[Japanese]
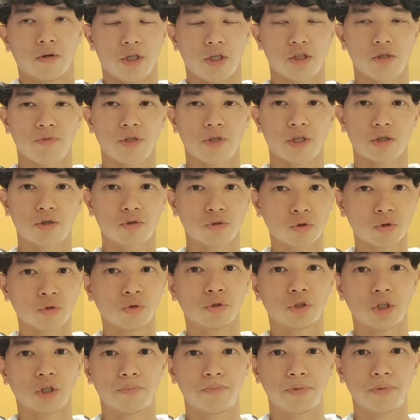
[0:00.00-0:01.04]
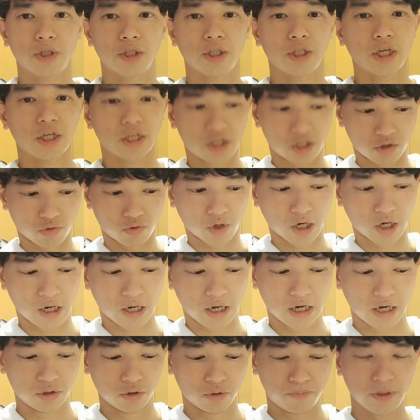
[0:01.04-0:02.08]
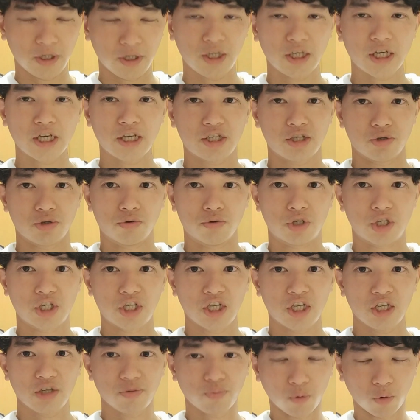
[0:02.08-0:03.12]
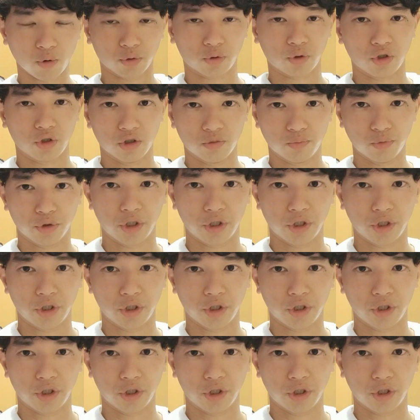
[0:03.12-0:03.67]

泉田くんの乗ってる BH は、あの BH の G4 というモ